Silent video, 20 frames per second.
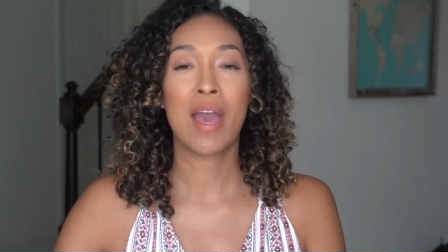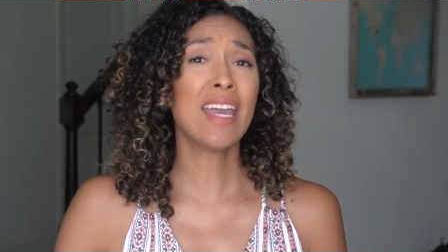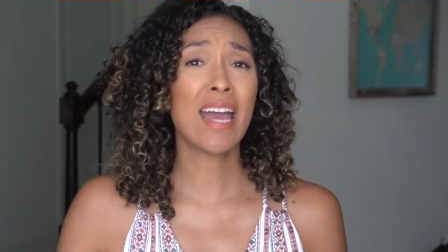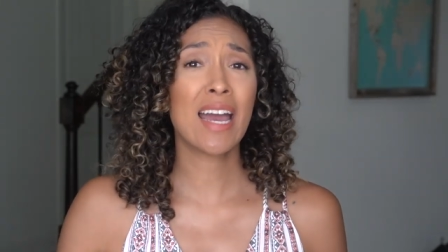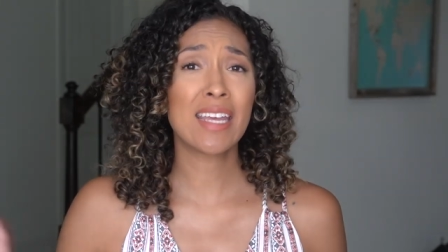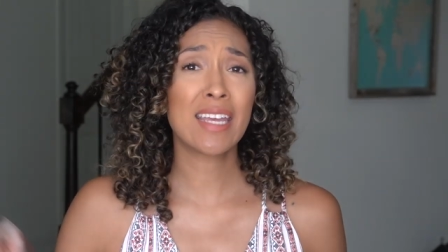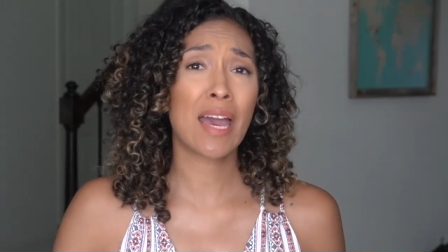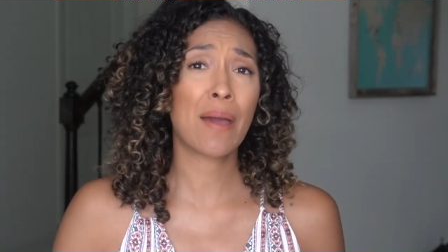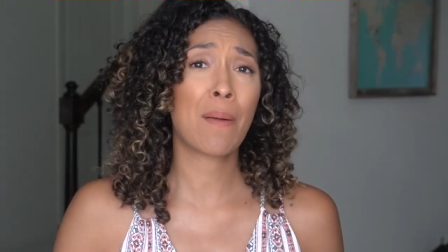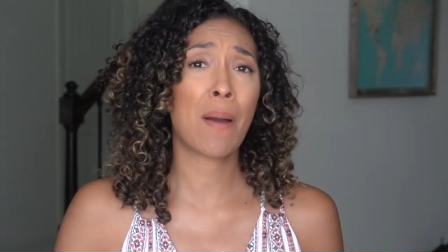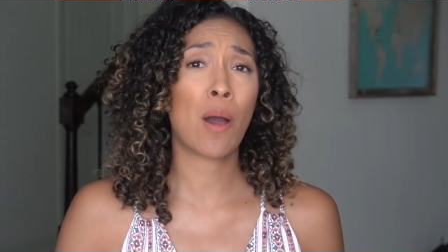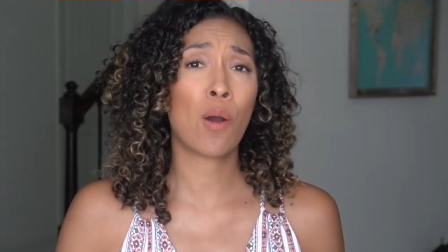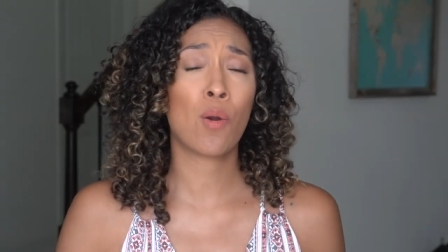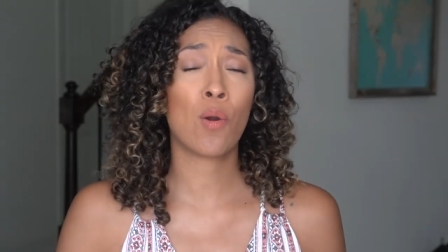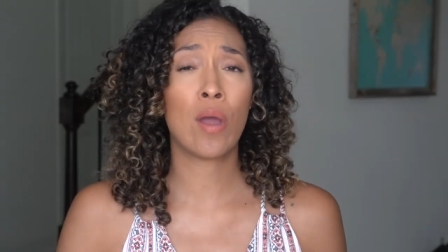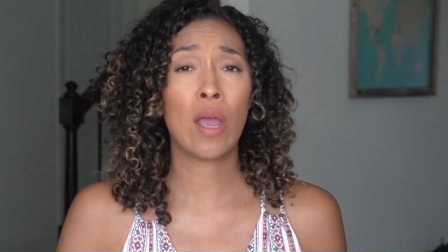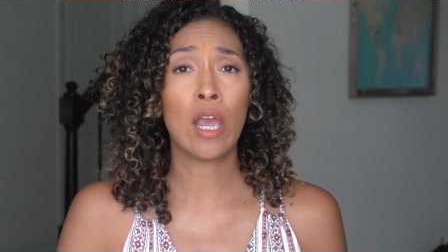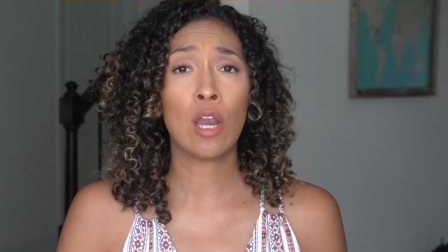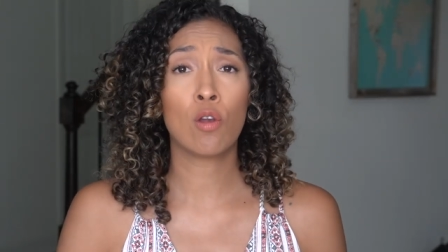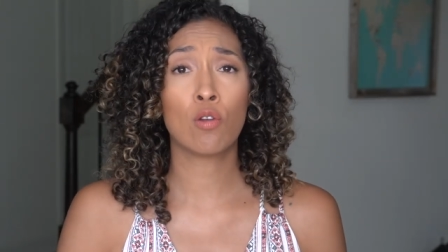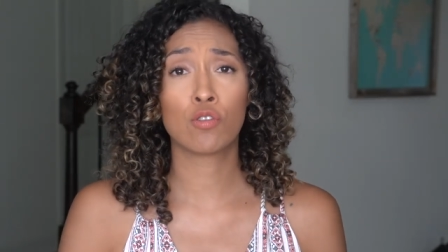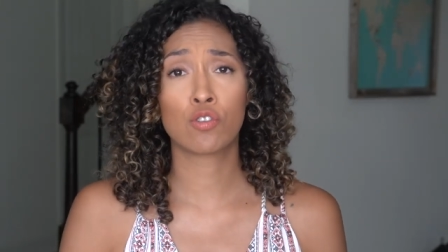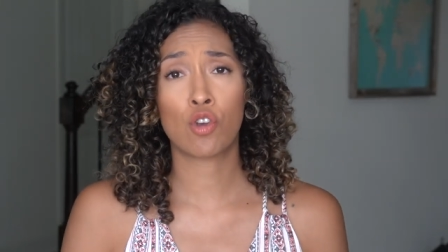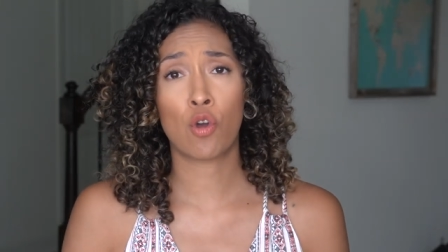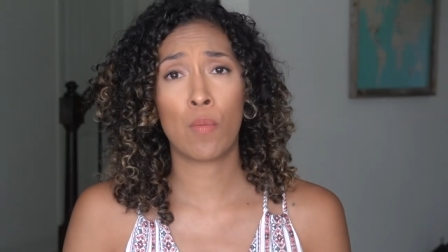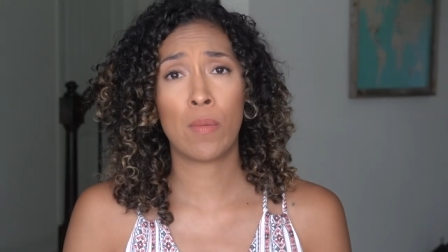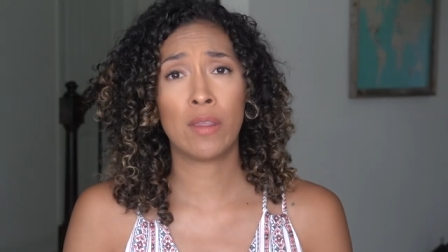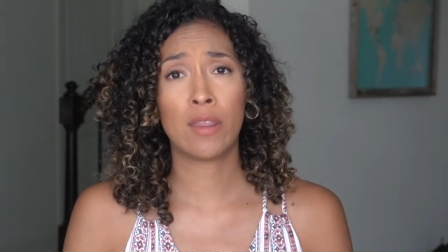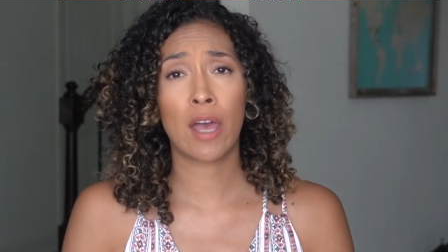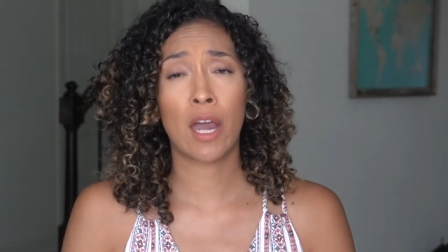Y allá abajo en los
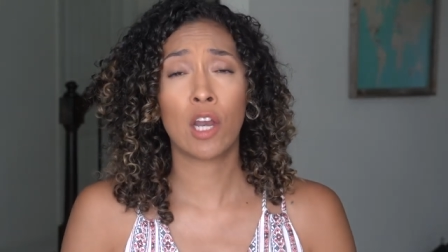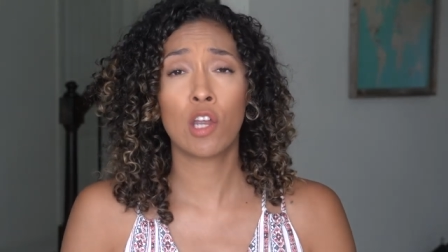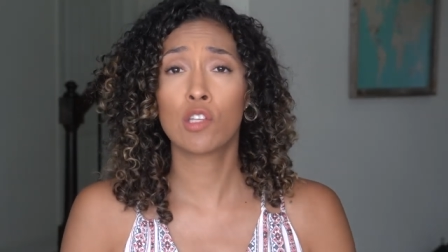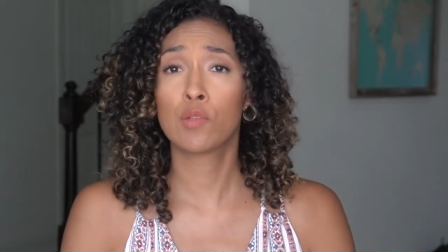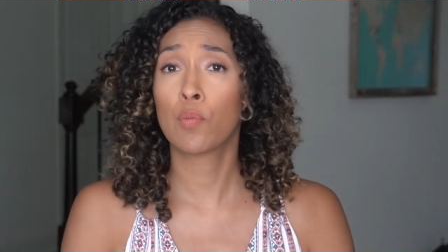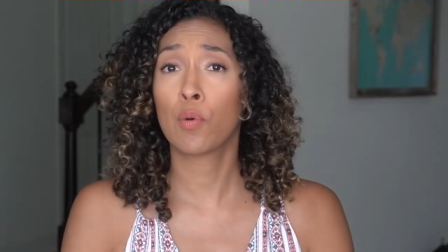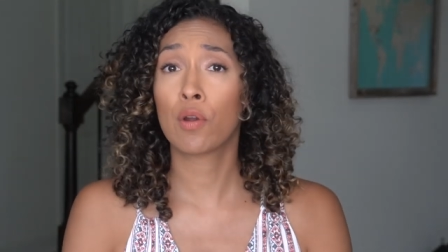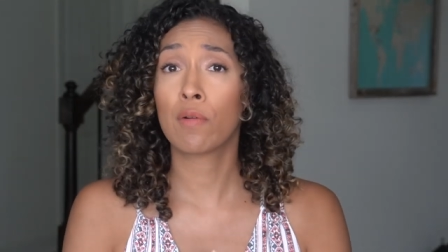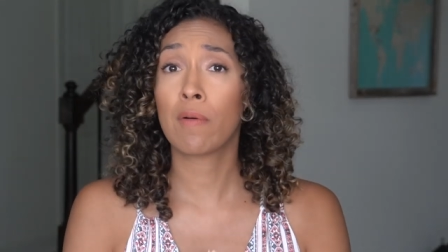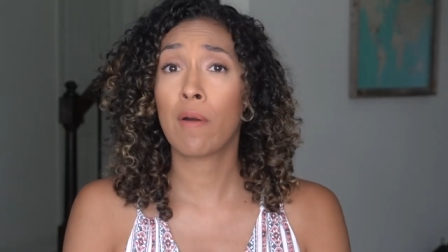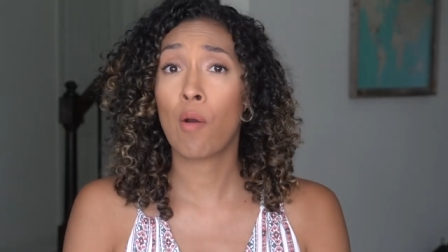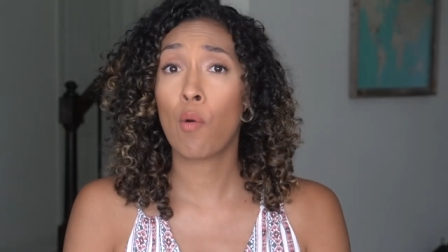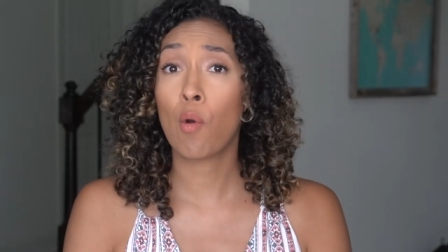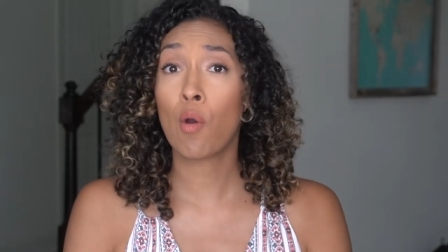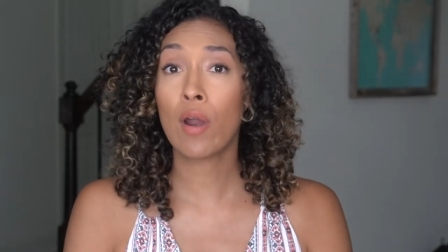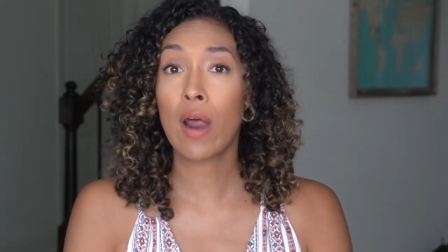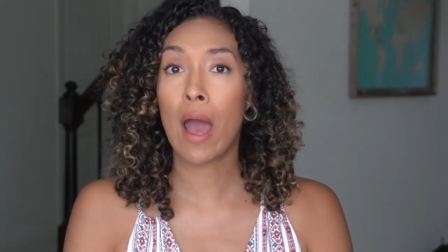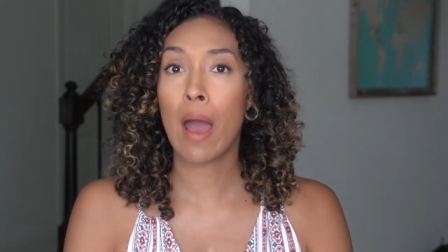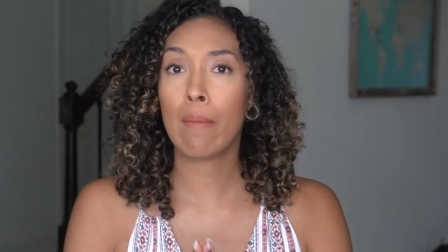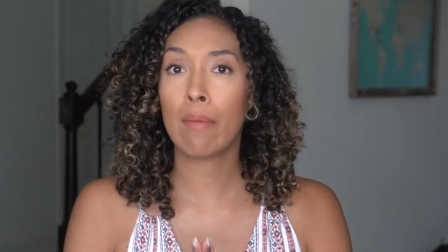comentarios, por favor,